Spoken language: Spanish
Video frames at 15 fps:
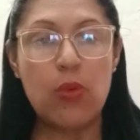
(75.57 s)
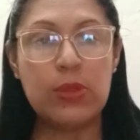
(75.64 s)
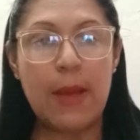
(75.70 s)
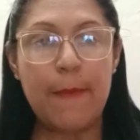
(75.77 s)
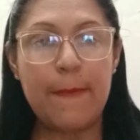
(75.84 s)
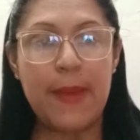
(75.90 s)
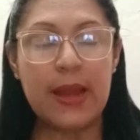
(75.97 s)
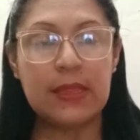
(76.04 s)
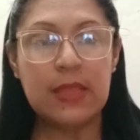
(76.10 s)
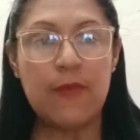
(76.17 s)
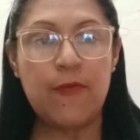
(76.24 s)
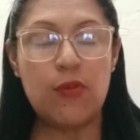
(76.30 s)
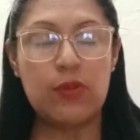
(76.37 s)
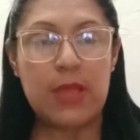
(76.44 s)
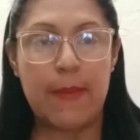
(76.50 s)
una parte
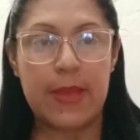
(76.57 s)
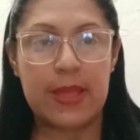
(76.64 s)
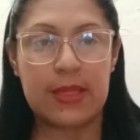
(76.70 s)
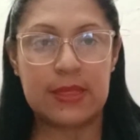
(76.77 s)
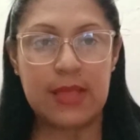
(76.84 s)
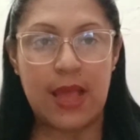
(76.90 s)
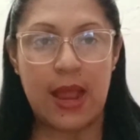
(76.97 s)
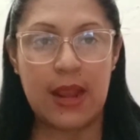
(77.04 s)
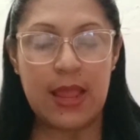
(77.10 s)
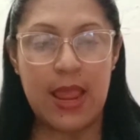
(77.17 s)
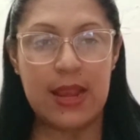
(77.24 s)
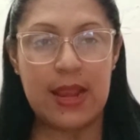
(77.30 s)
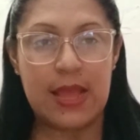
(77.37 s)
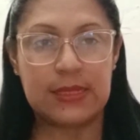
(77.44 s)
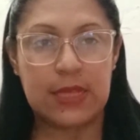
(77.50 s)
fundamental
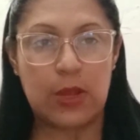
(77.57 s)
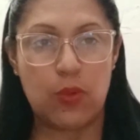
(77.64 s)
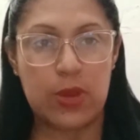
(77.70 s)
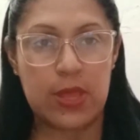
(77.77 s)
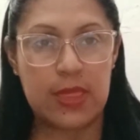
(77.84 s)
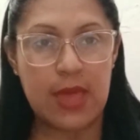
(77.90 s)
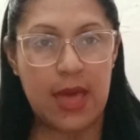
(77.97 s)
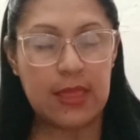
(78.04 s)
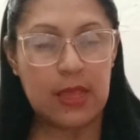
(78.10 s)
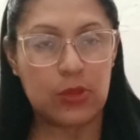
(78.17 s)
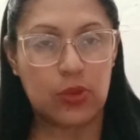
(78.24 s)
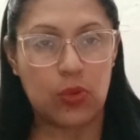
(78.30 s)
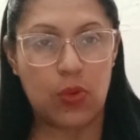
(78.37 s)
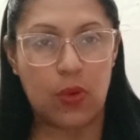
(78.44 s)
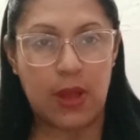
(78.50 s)
en la seguridad de
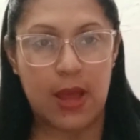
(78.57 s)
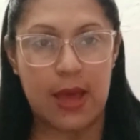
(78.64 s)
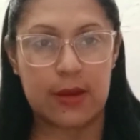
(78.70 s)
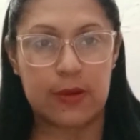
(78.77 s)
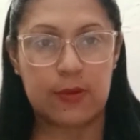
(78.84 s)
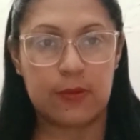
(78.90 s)
todo carro.